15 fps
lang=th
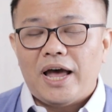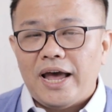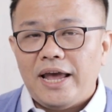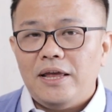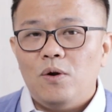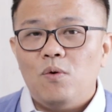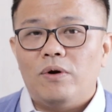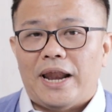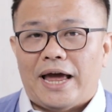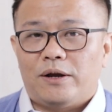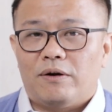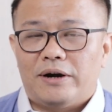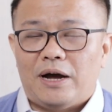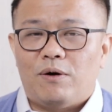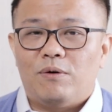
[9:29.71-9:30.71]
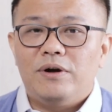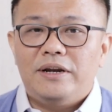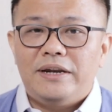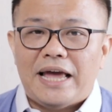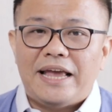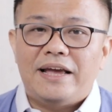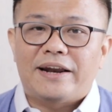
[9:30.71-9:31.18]
ให้ลูกหลานของเรา
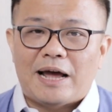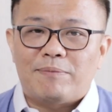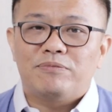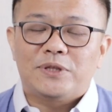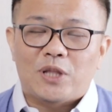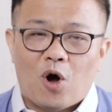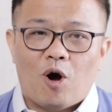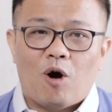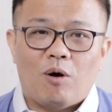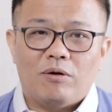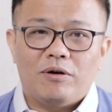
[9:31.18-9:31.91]
ได้รับต่อ